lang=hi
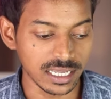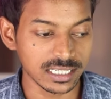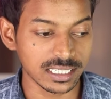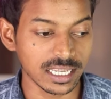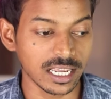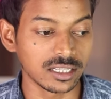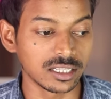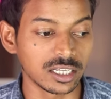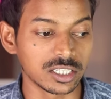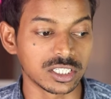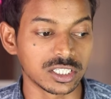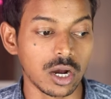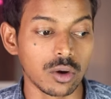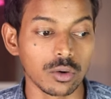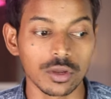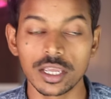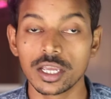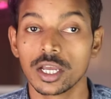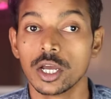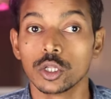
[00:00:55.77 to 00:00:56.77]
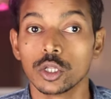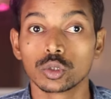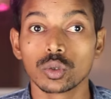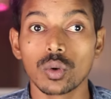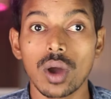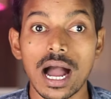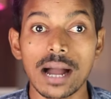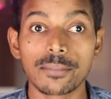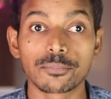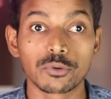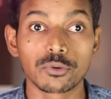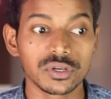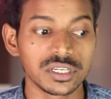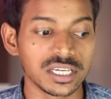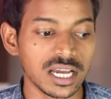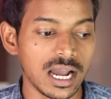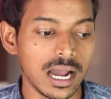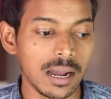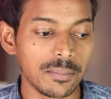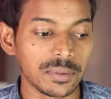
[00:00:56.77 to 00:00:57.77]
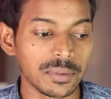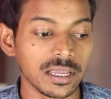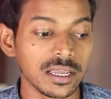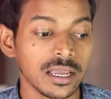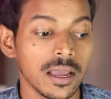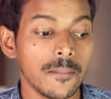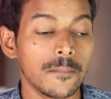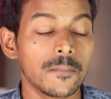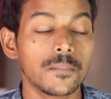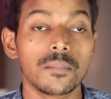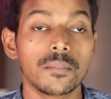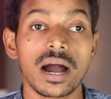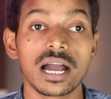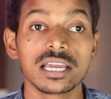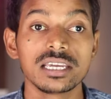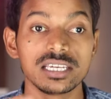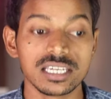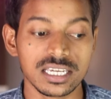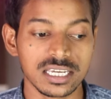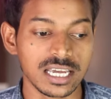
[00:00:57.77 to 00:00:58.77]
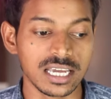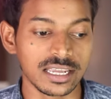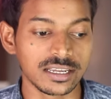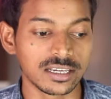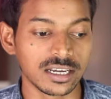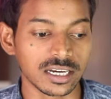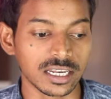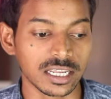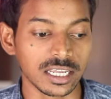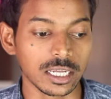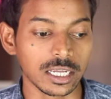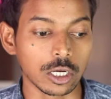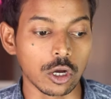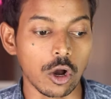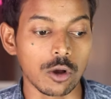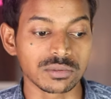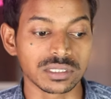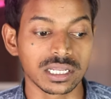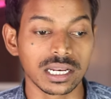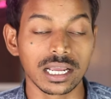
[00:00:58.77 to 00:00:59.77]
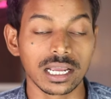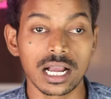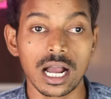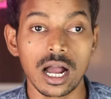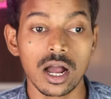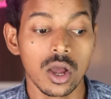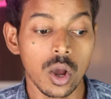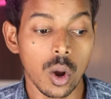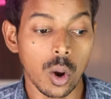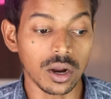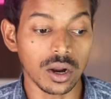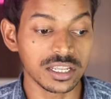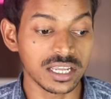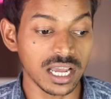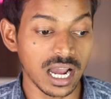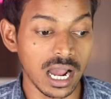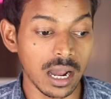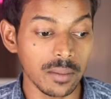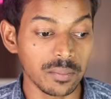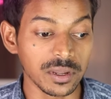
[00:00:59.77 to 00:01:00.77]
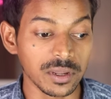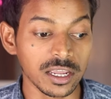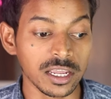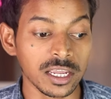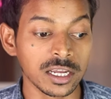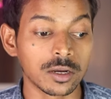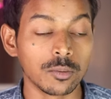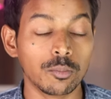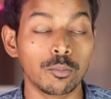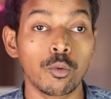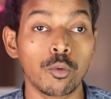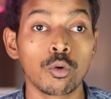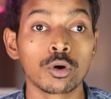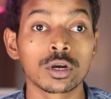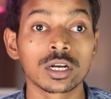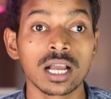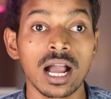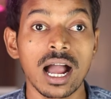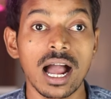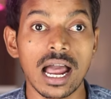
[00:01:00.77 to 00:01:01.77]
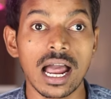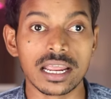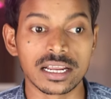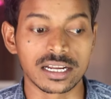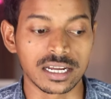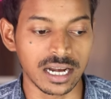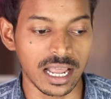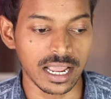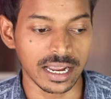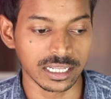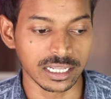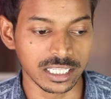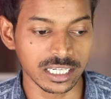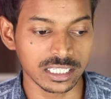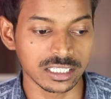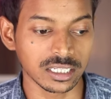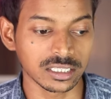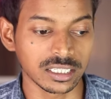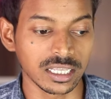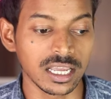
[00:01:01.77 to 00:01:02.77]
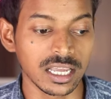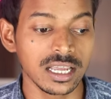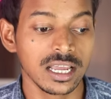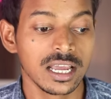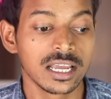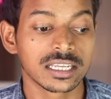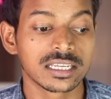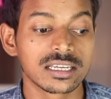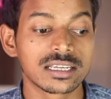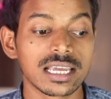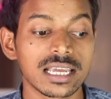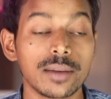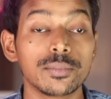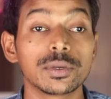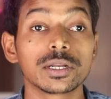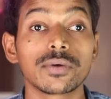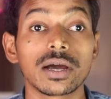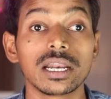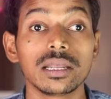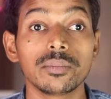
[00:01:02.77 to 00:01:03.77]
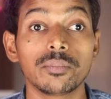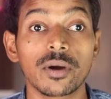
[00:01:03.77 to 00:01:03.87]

है इसके अंदर जाओगे तो आपको यहाँ पे माई ए करके एक ऑप्शन आएगा और यहाँ पे एक बोट का आइकन आएगा देख सकते हैं कि कैमरे वाले